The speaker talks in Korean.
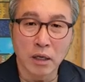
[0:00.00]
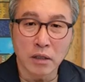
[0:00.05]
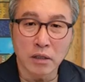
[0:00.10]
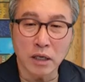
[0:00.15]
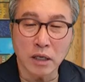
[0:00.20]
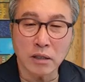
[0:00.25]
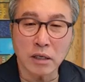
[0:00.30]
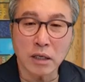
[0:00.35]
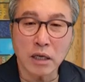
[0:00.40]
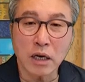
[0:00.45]

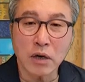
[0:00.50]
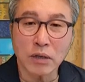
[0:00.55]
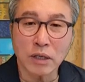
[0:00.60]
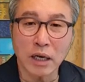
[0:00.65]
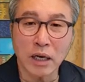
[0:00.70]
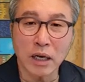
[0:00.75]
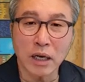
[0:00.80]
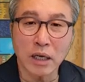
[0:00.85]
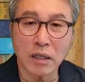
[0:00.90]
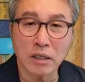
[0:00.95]
제사장과
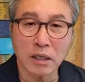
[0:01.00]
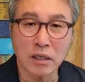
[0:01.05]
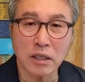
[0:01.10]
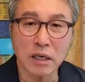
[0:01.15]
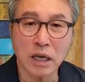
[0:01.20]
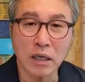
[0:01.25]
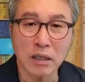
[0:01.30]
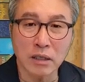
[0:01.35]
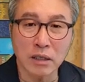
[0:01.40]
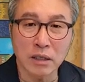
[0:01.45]

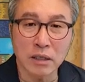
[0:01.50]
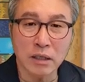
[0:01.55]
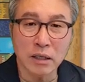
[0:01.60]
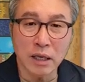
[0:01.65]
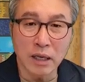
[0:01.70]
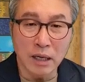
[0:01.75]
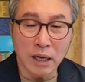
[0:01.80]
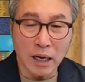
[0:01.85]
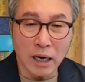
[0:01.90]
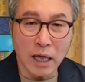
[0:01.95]
대제사장은
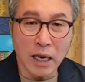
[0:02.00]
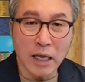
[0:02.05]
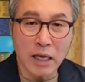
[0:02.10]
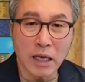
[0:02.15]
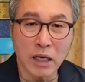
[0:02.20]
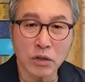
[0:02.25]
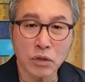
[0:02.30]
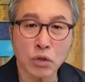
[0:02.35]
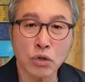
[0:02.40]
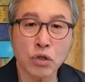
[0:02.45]

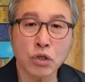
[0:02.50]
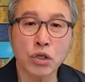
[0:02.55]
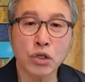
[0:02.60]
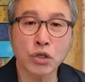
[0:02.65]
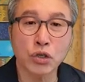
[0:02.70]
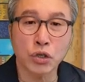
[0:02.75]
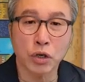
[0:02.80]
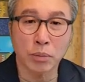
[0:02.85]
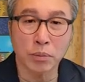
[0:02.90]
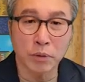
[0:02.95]
하나님께서
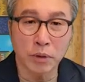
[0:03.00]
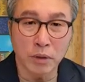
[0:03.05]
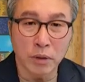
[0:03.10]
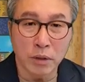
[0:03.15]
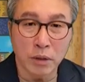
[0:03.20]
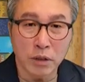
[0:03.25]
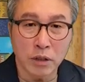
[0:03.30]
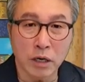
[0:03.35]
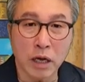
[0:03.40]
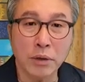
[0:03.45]
직접
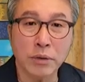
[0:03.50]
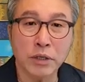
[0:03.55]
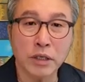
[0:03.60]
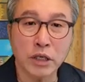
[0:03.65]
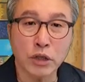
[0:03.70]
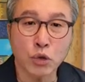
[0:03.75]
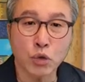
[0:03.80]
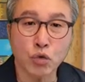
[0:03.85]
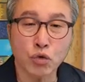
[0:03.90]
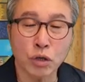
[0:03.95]
그 레위
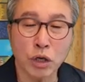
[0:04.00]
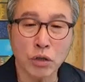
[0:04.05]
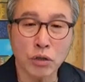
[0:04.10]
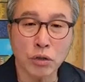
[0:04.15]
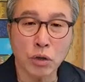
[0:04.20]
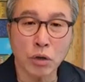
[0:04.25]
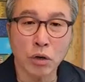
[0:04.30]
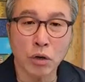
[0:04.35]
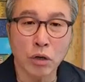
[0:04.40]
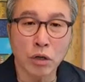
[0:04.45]
자손
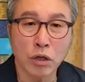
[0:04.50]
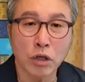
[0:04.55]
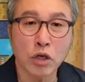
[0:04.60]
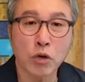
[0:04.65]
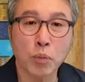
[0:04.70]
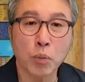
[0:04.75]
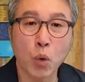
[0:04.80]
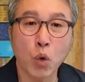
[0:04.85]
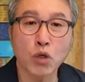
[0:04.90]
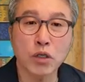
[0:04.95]
중에서
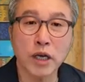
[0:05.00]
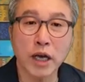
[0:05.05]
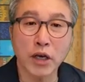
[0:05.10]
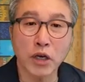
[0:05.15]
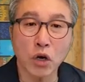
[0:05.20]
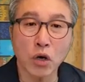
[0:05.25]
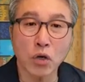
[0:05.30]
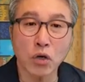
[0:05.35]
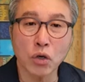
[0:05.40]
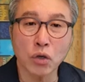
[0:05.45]
그 모세의
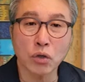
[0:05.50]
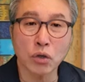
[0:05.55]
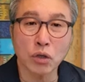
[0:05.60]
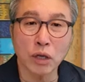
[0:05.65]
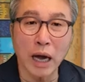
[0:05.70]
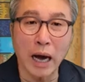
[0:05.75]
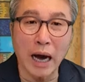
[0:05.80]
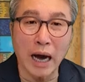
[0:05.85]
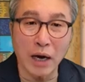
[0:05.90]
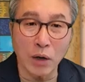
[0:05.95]

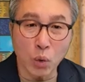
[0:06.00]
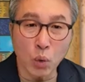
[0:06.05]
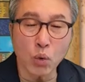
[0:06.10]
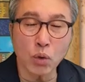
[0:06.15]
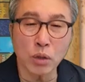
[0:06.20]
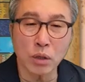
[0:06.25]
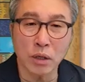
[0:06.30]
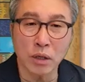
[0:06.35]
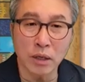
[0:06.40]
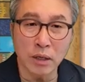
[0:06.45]
형이었던
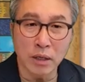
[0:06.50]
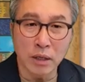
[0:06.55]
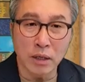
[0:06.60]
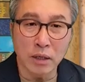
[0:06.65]
아론을